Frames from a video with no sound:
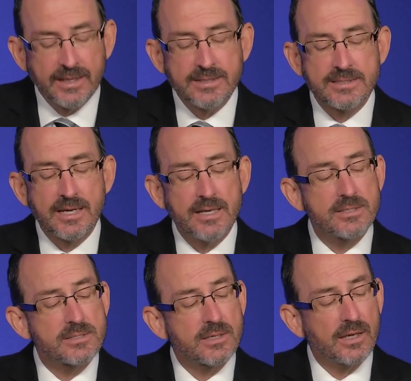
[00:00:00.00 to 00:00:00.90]
Él
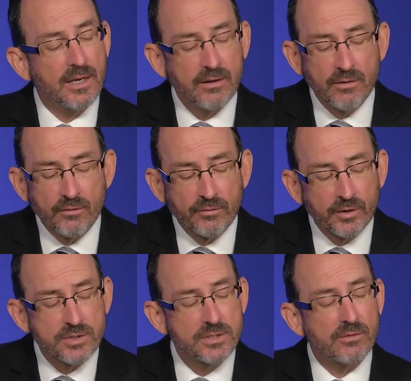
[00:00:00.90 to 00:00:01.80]
dice en
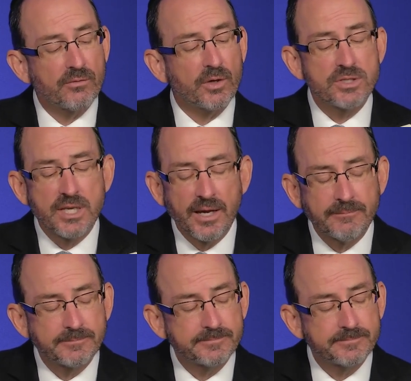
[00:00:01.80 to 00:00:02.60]
el verso 10,